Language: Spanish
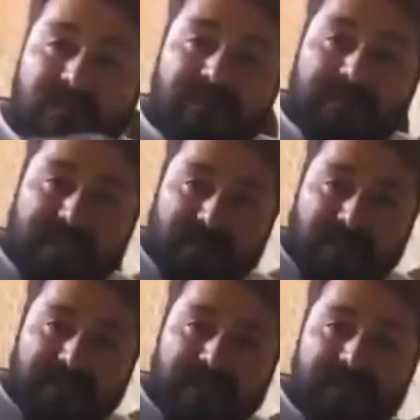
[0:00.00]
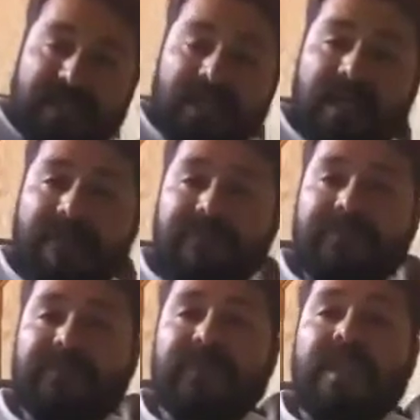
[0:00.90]
cuando empezó la enfermedad,
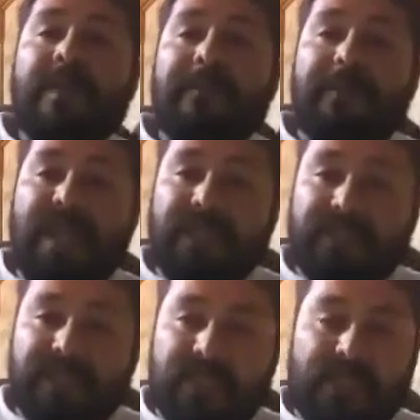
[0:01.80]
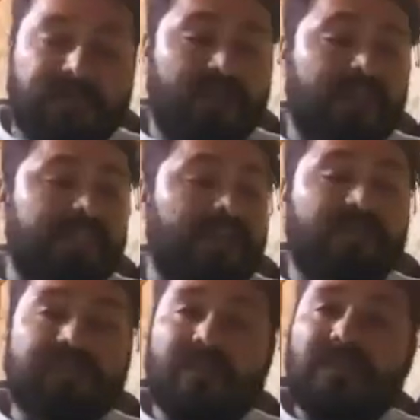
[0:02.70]
20 del año que
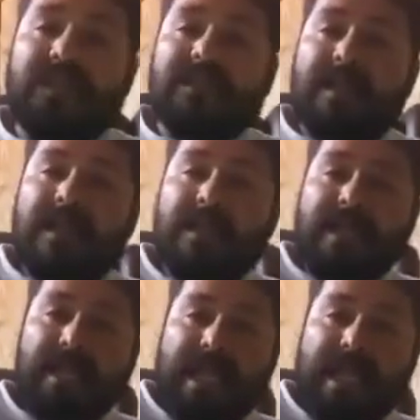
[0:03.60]
estamos ahorita.